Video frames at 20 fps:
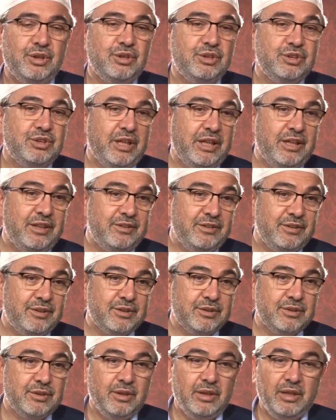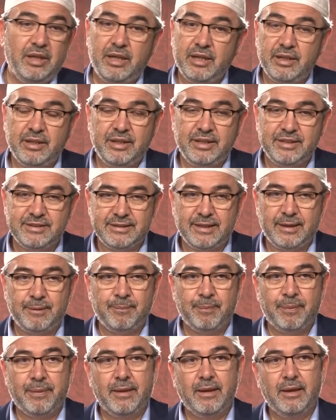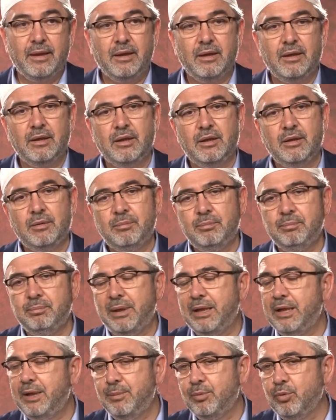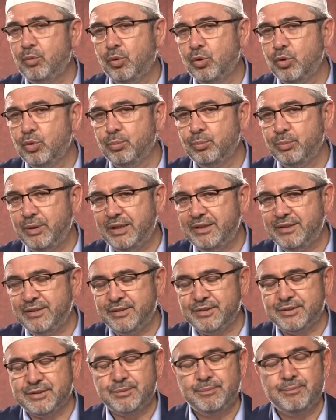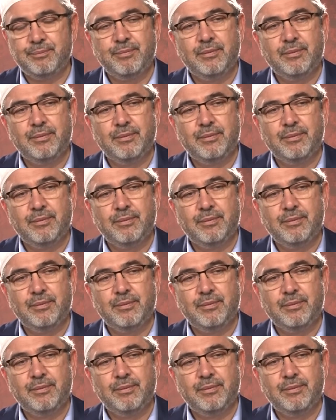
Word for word: şeyhtir, her neyse e, belli bir konum edinir.